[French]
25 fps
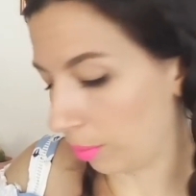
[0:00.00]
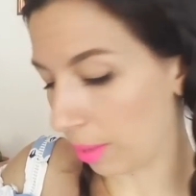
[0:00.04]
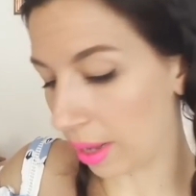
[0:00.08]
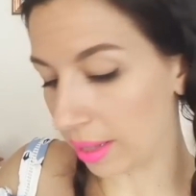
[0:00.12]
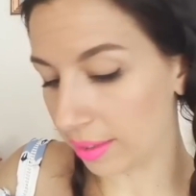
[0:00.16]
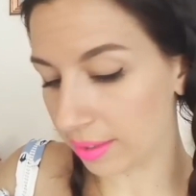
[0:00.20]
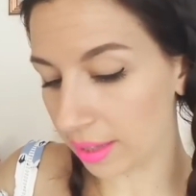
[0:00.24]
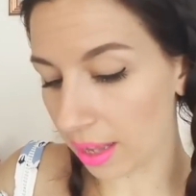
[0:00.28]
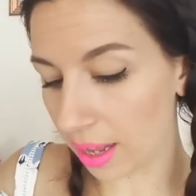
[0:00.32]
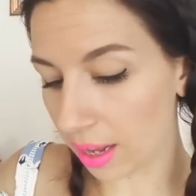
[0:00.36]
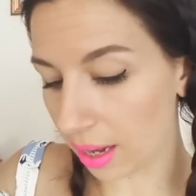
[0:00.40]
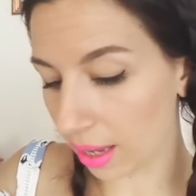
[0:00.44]
Bah,
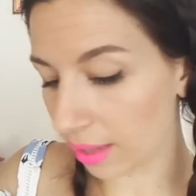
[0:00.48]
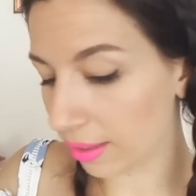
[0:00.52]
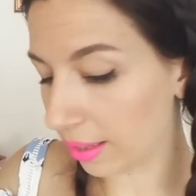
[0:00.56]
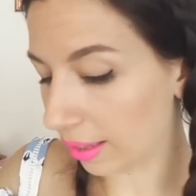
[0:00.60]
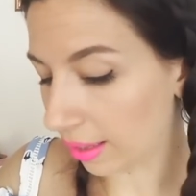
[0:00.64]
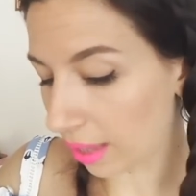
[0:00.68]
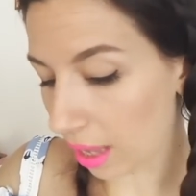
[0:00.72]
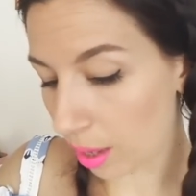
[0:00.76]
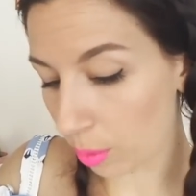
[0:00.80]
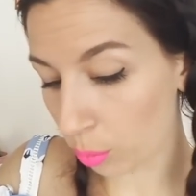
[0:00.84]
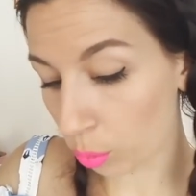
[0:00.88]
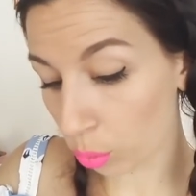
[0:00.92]
ça a l'air
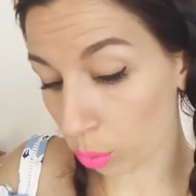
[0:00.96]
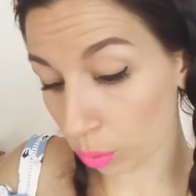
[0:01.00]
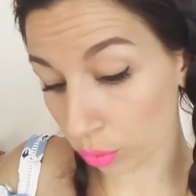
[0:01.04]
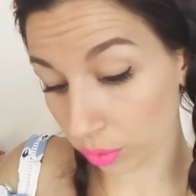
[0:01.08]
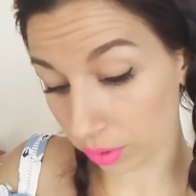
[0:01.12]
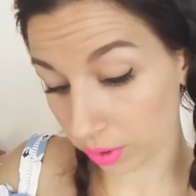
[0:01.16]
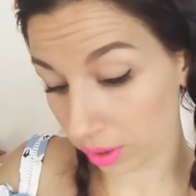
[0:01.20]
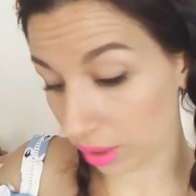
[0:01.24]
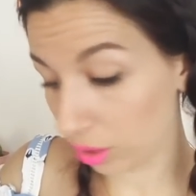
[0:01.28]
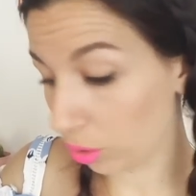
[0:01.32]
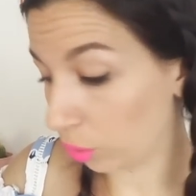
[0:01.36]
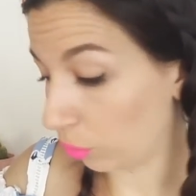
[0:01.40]
d'être un bon
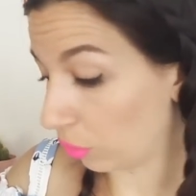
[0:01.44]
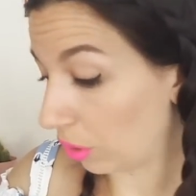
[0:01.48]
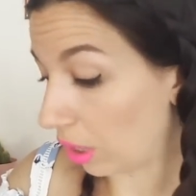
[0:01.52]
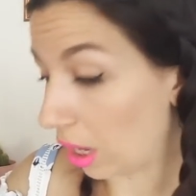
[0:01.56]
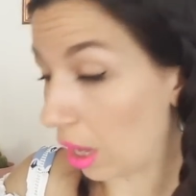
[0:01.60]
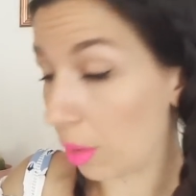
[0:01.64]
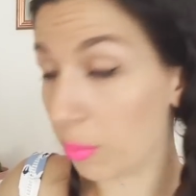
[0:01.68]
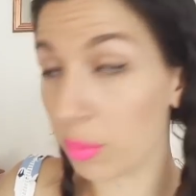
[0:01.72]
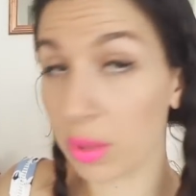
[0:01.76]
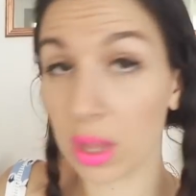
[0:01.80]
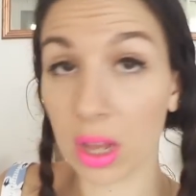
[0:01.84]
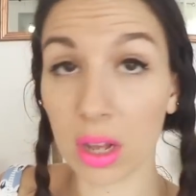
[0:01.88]
site. On
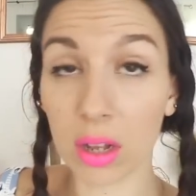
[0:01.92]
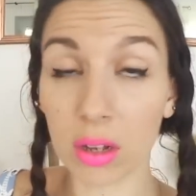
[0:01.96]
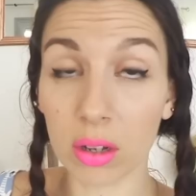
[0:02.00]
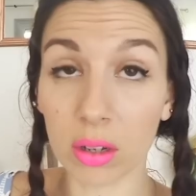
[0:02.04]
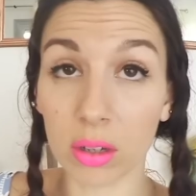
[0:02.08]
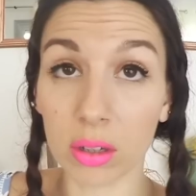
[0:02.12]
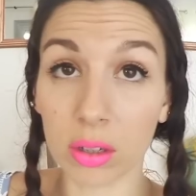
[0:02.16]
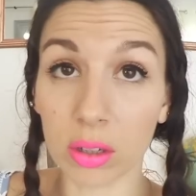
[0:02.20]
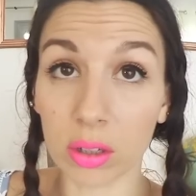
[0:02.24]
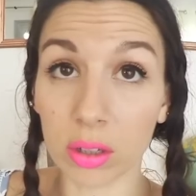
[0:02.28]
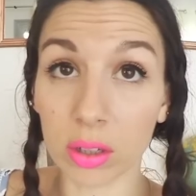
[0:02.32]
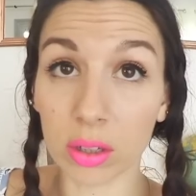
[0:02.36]
verra bien
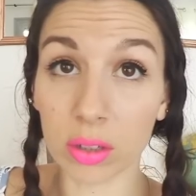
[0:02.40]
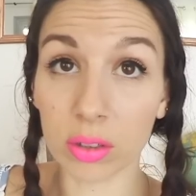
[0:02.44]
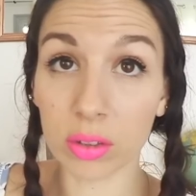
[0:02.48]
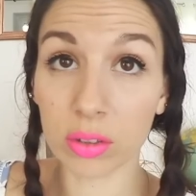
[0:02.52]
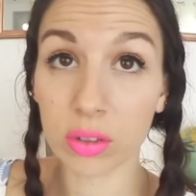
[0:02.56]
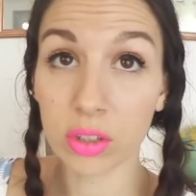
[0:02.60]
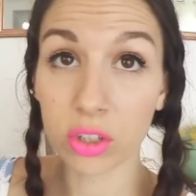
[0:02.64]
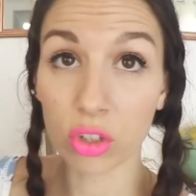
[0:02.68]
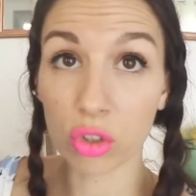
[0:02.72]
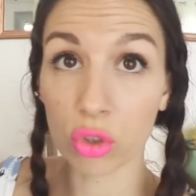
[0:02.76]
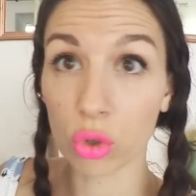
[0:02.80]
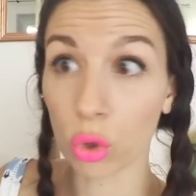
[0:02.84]
euh,
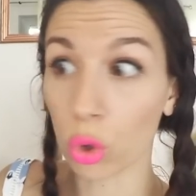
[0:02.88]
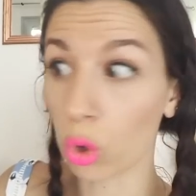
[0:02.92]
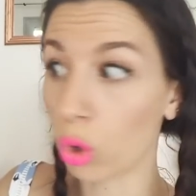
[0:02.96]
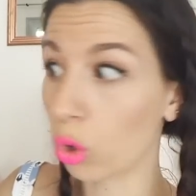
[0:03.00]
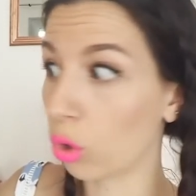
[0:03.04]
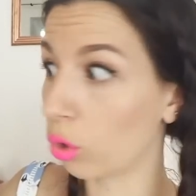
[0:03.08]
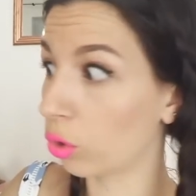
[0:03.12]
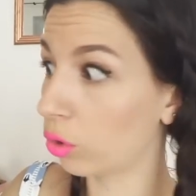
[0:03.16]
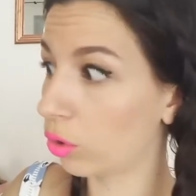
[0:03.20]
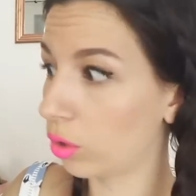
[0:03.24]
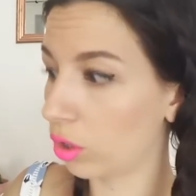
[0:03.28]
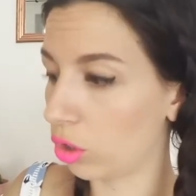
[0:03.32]
si, je
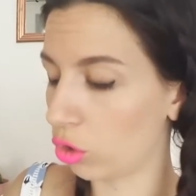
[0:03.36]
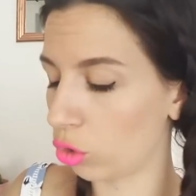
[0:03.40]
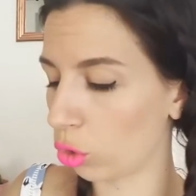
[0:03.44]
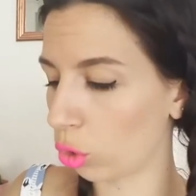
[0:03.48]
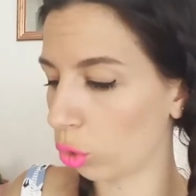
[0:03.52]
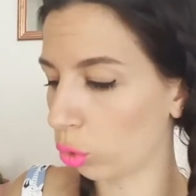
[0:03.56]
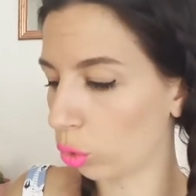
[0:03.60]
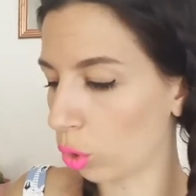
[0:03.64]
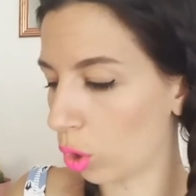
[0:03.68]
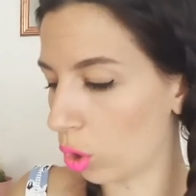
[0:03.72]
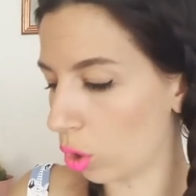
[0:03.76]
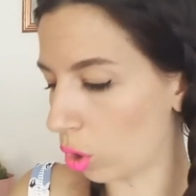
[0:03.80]
si je
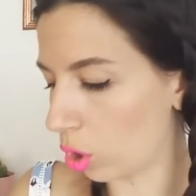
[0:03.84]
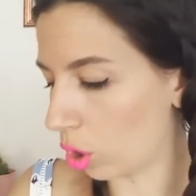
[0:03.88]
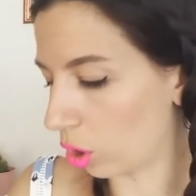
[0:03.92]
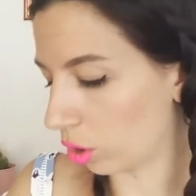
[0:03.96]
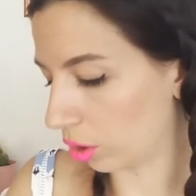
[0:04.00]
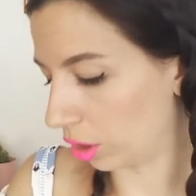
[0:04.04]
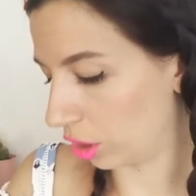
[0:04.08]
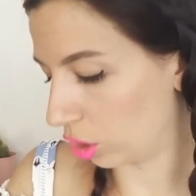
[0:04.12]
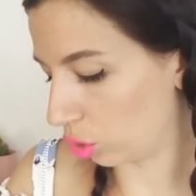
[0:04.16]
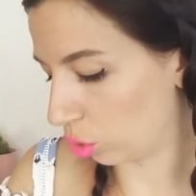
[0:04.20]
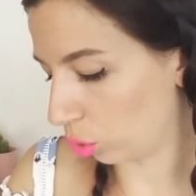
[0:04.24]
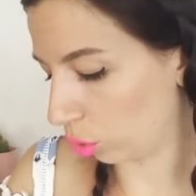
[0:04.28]
reçois encore
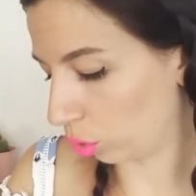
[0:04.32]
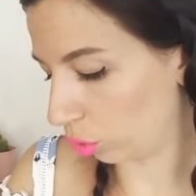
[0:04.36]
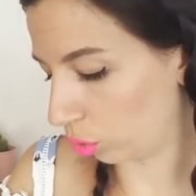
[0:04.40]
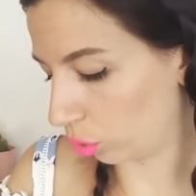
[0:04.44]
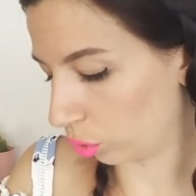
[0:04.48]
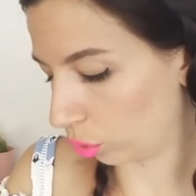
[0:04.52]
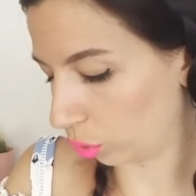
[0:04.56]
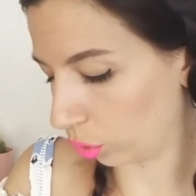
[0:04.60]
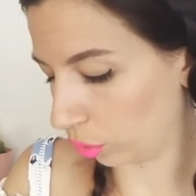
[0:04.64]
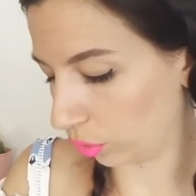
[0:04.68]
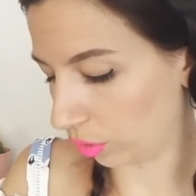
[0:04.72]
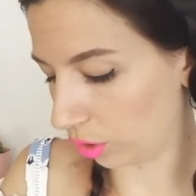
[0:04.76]
des choses
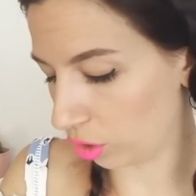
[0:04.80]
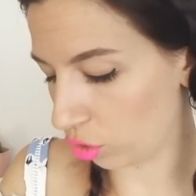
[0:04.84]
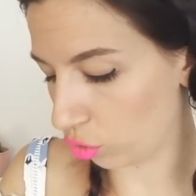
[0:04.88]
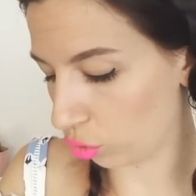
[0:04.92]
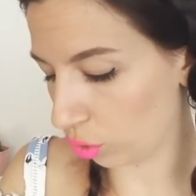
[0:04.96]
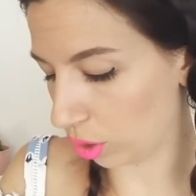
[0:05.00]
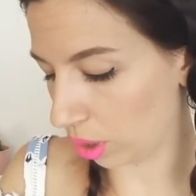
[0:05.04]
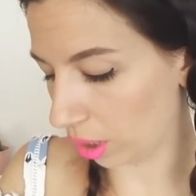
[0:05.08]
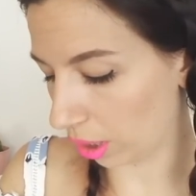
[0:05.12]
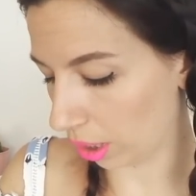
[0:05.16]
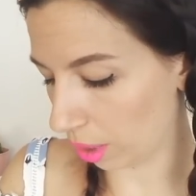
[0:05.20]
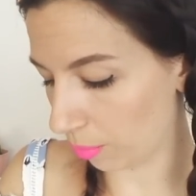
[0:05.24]
de ce site, je
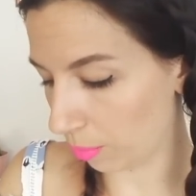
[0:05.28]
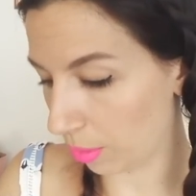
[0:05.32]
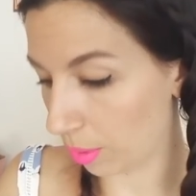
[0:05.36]
vous dirai.